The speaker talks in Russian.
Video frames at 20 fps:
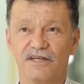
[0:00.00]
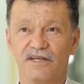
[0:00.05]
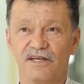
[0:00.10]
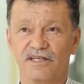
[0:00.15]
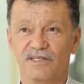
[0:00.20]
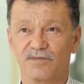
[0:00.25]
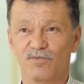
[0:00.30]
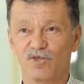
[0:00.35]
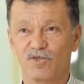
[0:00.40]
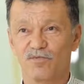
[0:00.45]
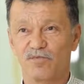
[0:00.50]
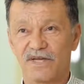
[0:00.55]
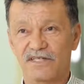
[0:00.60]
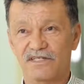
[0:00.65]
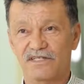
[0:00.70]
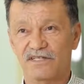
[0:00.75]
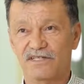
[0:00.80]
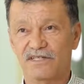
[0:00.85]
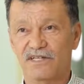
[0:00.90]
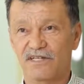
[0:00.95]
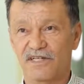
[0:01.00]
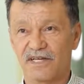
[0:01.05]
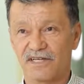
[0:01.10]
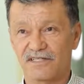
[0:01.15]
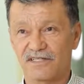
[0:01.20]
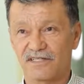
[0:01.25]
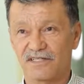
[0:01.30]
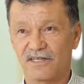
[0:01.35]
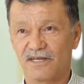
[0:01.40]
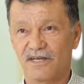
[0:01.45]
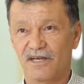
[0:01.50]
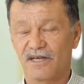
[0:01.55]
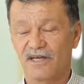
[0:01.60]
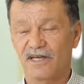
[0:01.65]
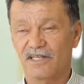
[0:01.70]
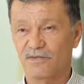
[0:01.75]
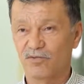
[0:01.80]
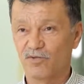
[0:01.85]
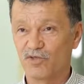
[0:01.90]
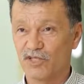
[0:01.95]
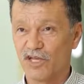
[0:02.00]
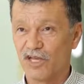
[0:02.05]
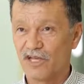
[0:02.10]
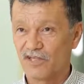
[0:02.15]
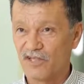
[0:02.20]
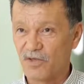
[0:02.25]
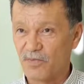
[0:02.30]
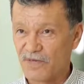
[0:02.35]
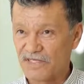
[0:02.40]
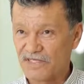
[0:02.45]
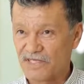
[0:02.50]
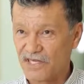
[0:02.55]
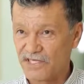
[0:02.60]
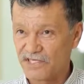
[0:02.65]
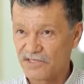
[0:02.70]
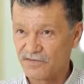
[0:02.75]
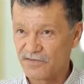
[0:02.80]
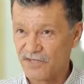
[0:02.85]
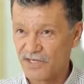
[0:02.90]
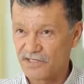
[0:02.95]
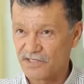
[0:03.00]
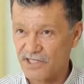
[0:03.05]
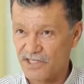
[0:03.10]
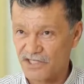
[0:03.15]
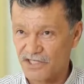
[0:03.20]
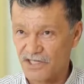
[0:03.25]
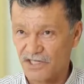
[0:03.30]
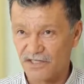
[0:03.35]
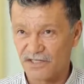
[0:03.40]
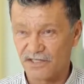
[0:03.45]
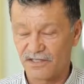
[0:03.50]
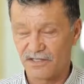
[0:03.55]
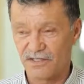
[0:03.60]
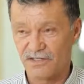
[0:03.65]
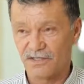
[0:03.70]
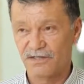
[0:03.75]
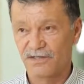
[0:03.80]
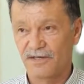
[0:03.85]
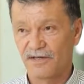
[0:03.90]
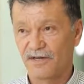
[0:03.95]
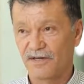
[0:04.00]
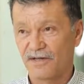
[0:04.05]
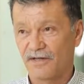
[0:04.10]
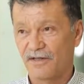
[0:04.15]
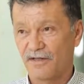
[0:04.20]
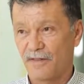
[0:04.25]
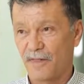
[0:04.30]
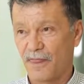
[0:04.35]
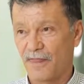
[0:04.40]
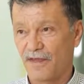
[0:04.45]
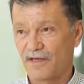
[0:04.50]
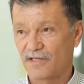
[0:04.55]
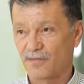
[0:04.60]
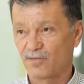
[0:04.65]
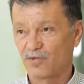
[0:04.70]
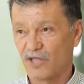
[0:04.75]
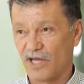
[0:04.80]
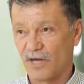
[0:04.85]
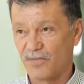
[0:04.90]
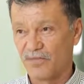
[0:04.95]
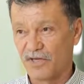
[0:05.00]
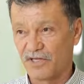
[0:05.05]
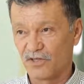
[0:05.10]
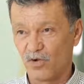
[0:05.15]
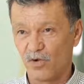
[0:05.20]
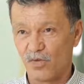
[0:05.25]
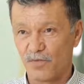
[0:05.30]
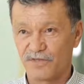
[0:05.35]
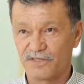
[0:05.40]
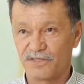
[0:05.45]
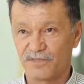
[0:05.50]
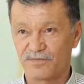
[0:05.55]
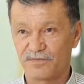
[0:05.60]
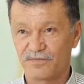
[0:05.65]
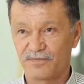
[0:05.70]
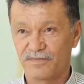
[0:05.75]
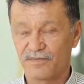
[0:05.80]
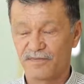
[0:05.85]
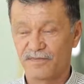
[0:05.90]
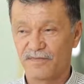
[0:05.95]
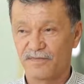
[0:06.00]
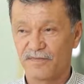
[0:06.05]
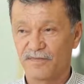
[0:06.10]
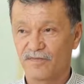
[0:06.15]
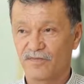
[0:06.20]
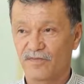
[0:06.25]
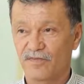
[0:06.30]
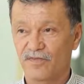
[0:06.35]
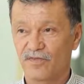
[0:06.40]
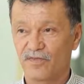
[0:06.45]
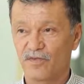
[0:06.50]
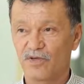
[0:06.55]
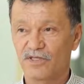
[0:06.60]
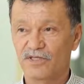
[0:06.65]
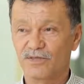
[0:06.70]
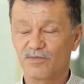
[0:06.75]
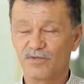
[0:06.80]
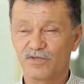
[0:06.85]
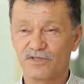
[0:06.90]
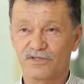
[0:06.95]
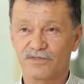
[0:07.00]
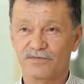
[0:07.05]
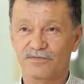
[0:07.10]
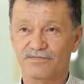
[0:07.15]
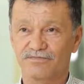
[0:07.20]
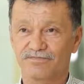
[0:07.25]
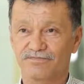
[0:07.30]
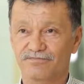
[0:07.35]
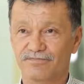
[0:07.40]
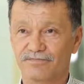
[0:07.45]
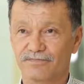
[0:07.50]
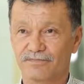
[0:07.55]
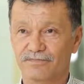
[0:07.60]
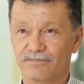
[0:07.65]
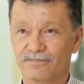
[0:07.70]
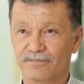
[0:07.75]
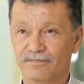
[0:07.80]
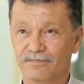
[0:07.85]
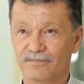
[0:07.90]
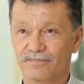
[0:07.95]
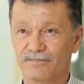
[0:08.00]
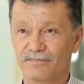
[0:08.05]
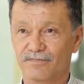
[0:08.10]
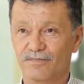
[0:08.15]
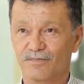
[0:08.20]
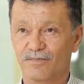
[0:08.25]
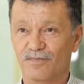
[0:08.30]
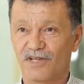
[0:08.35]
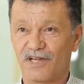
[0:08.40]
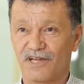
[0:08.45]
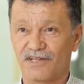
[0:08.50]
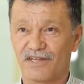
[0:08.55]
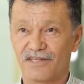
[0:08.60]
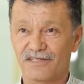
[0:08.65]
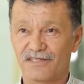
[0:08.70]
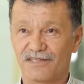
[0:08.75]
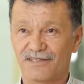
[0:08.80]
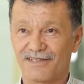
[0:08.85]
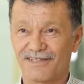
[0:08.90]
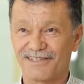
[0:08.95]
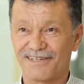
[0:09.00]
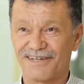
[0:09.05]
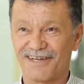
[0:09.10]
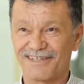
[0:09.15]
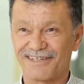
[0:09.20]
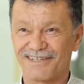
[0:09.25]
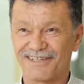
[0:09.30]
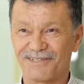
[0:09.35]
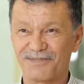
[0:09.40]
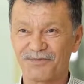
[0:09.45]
это будут мастерс-классы, это будут непосредственные отношения, это будет обмен опытом. Но это будет, для нас это сказка,